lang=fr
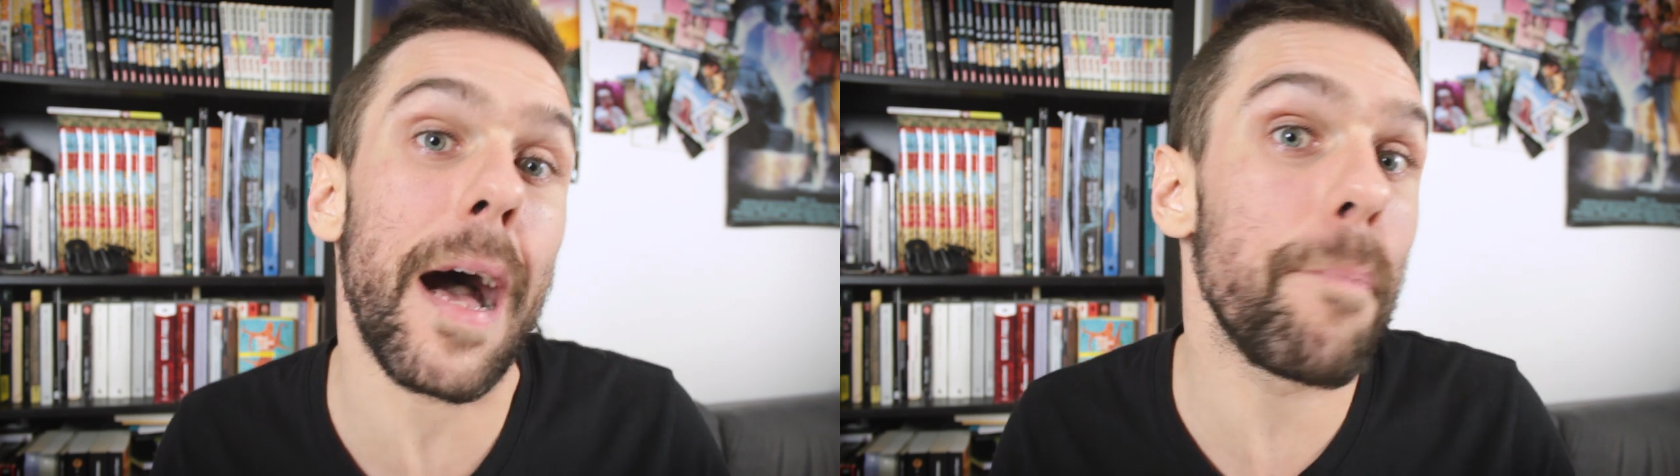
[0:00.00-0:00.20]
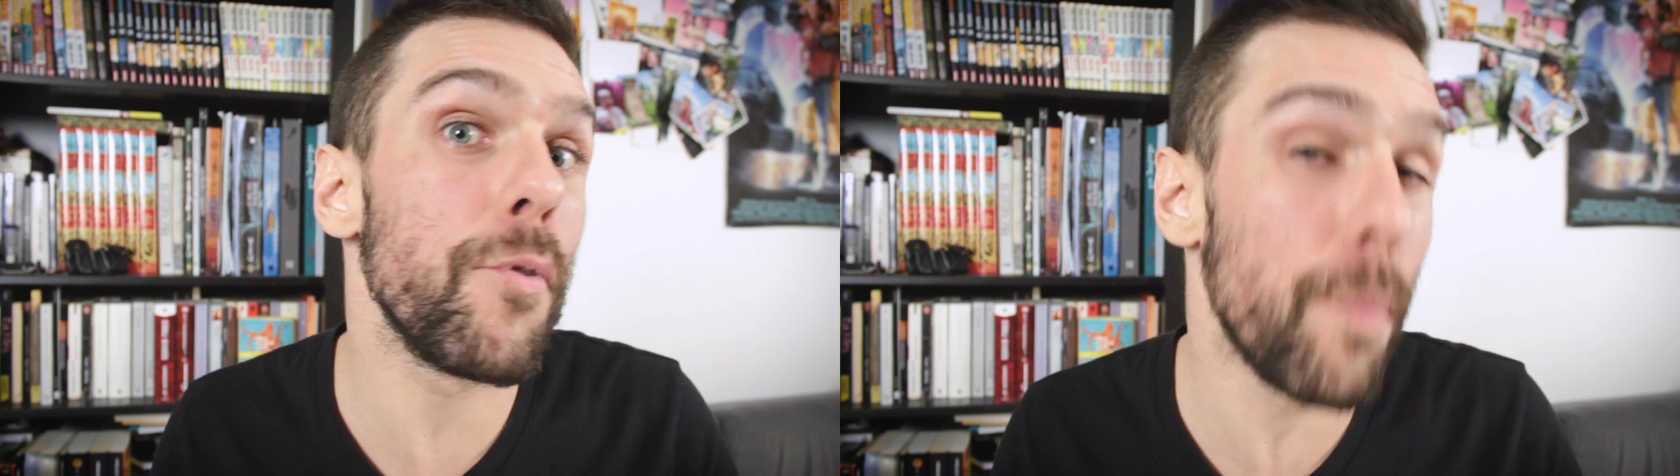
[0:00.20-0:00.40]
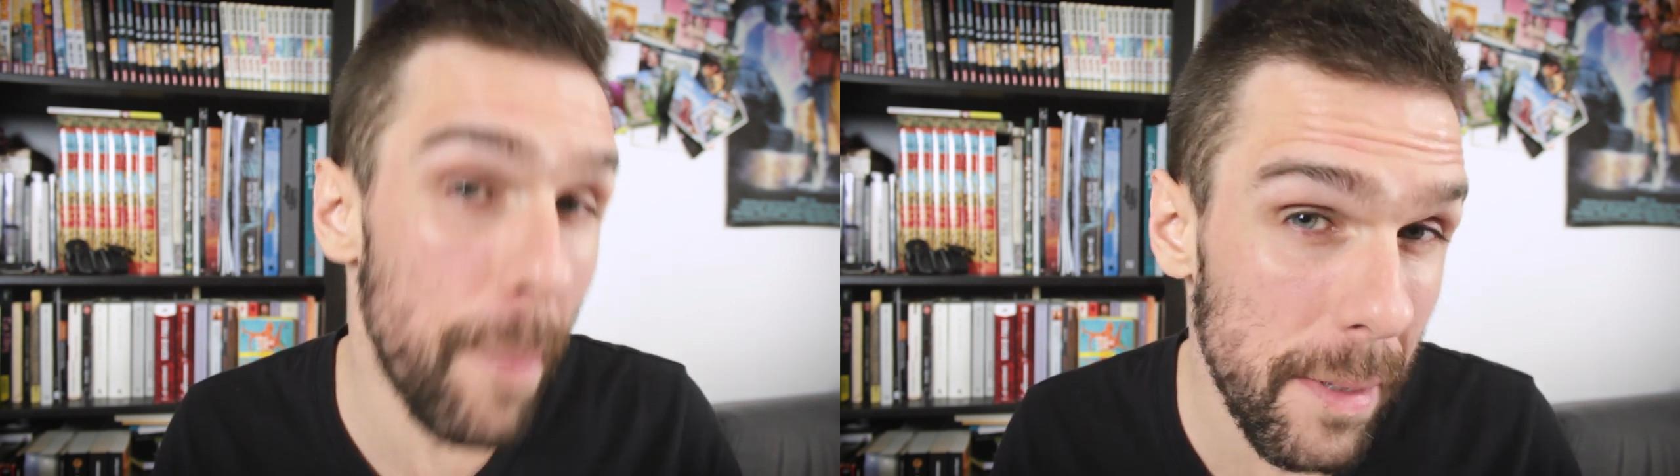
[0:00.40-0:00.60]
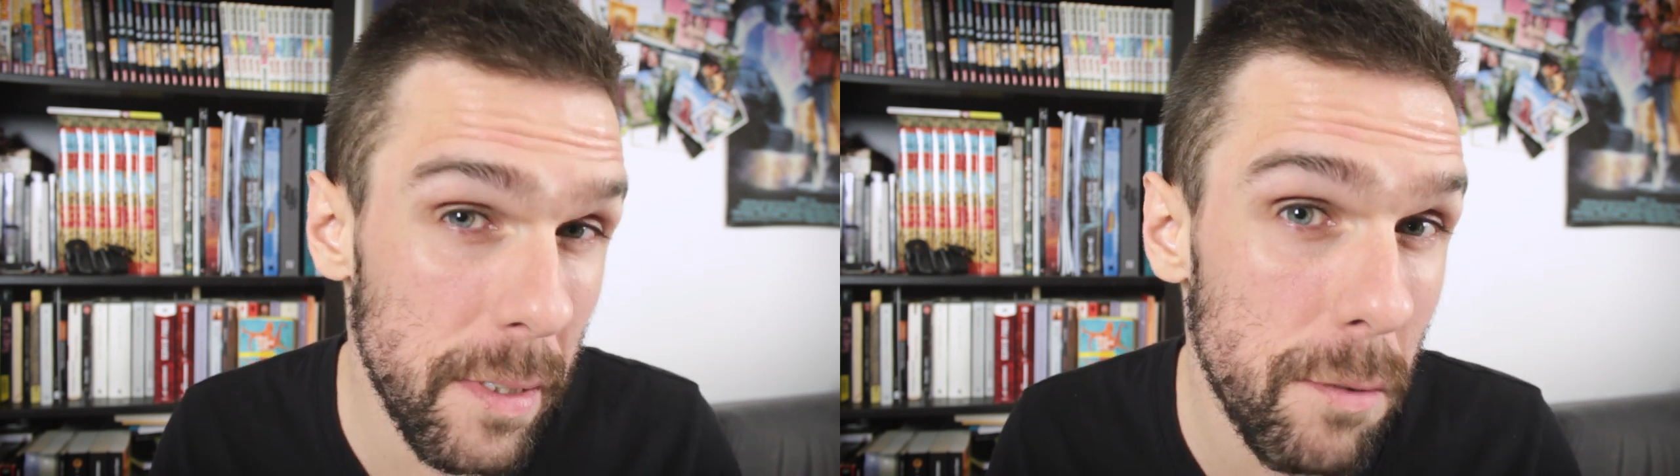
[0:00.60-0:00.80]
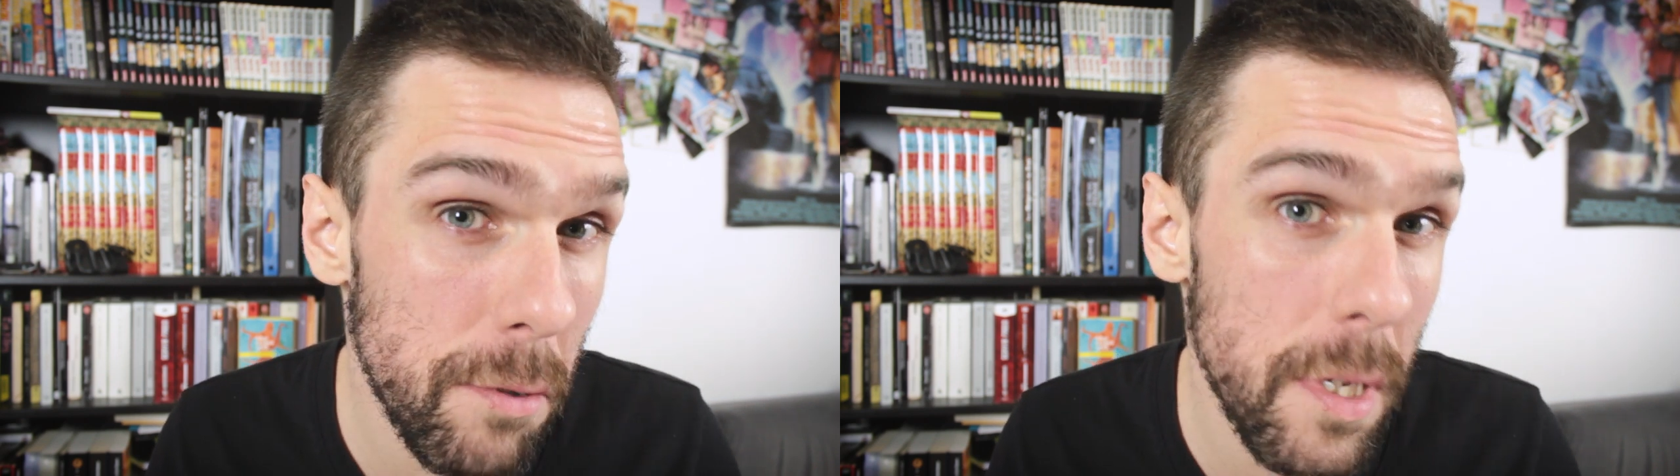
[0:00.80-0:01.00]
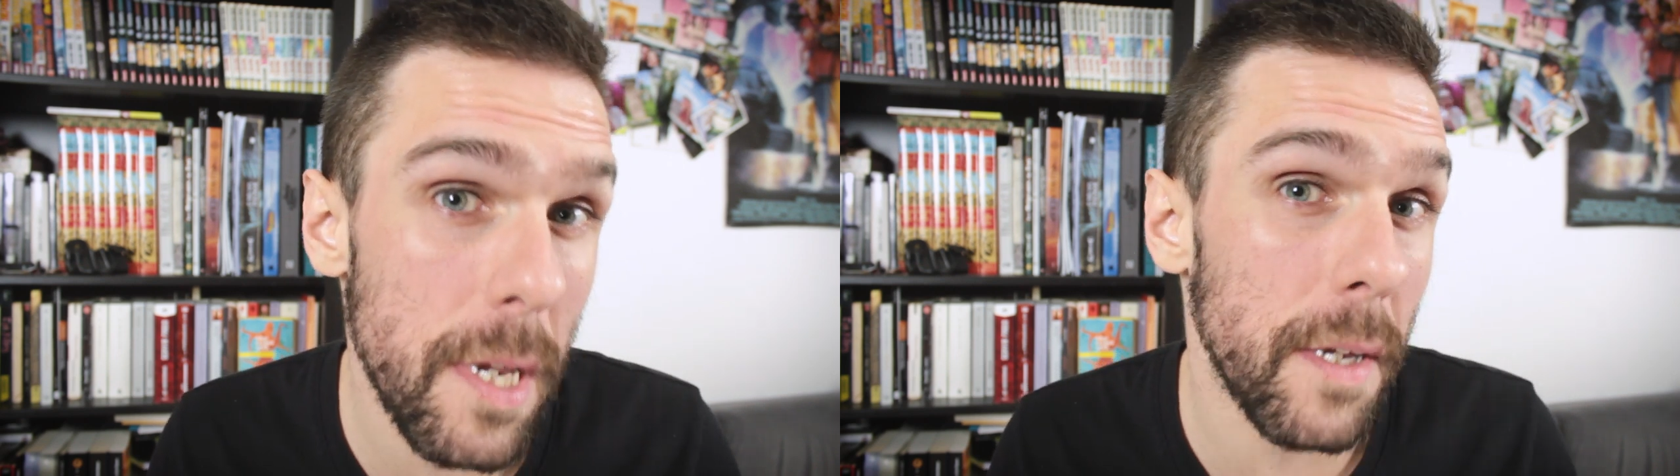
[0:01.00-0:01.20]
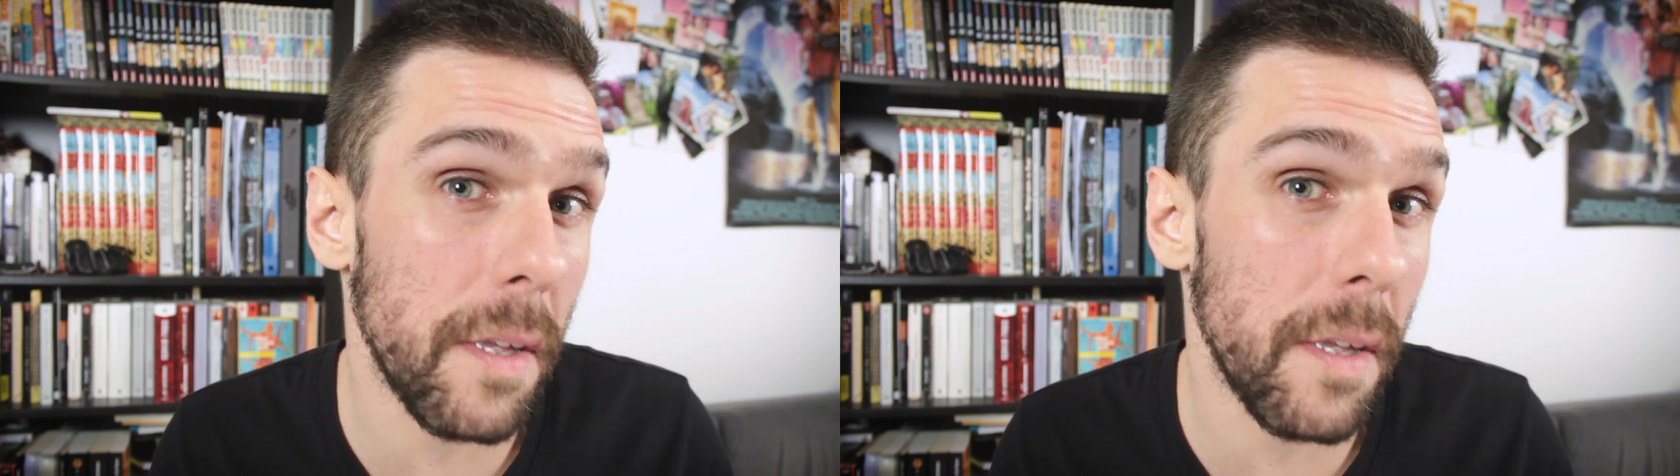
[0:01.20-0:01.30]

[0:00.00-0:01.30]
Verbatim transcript: un peu particulière,